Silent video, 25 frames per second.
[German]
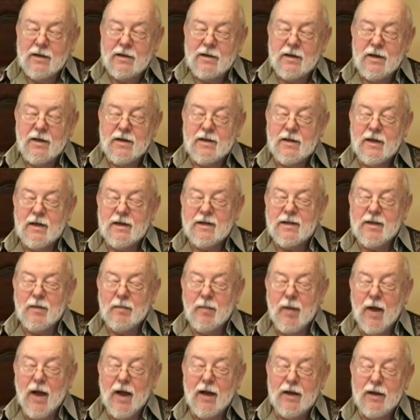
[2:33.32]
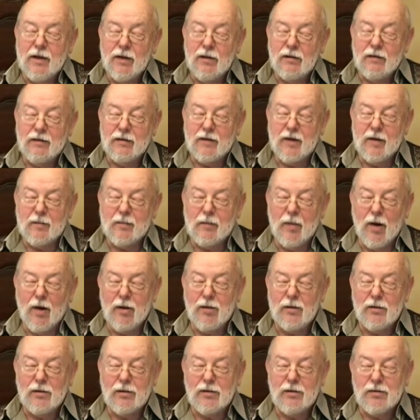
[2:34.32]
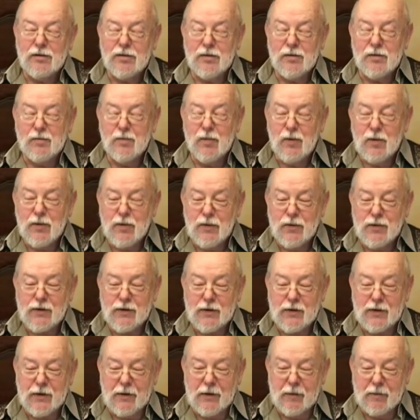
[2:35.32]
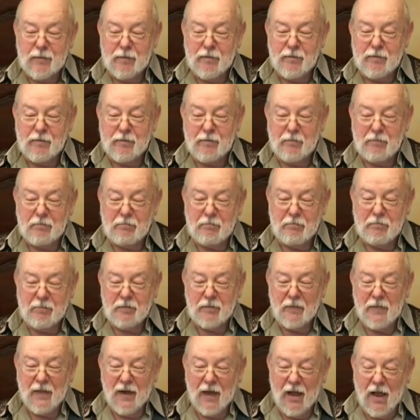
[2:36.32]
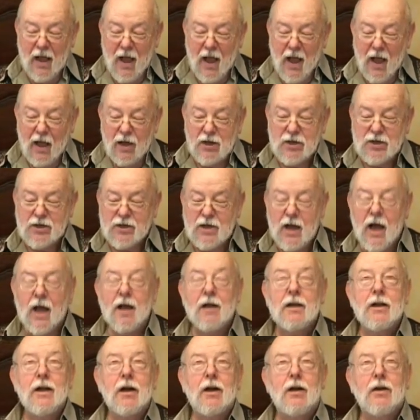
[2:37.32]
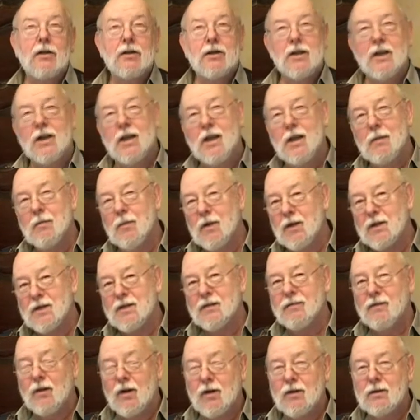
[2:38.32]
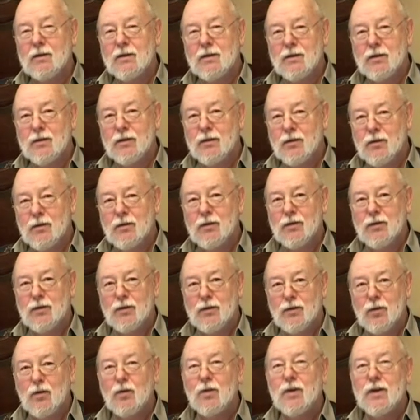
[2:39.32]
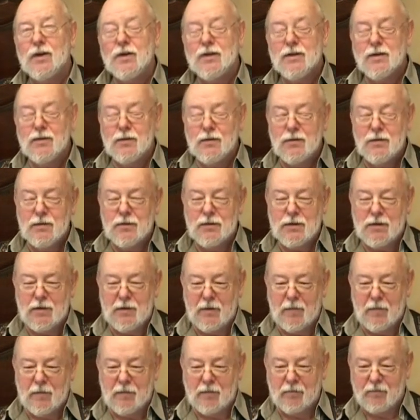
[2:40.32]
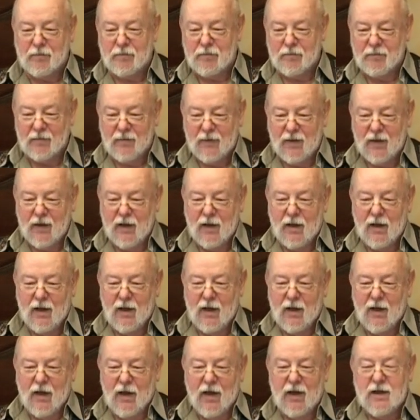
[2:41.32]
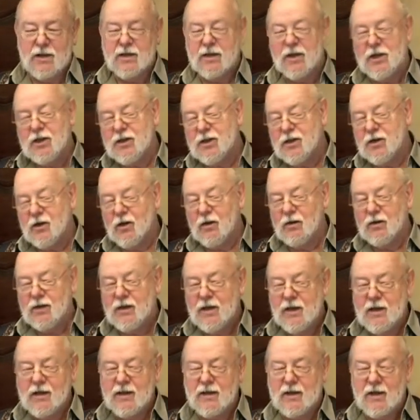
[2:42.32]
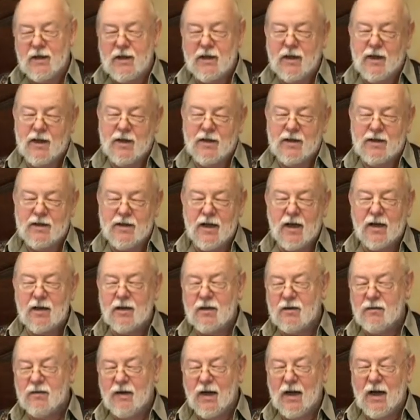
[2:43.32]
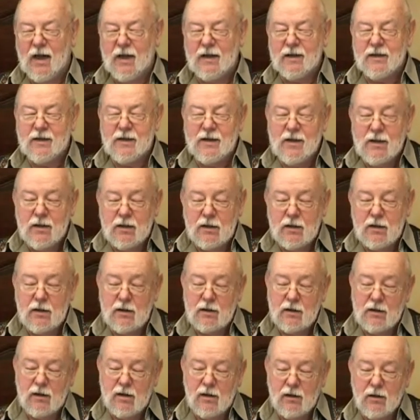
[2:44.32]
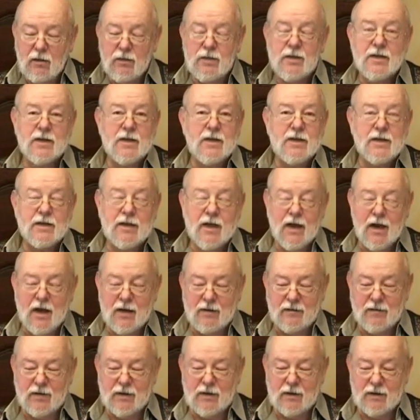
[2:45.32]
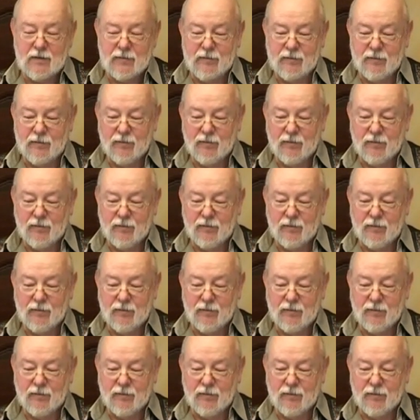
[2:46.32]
Sie sitzen beide auf der Bank und schmüsen. Ein Sterne an der Himmelswand dort durch Süße. Es ist Gratit St. Valentin und sie sagen,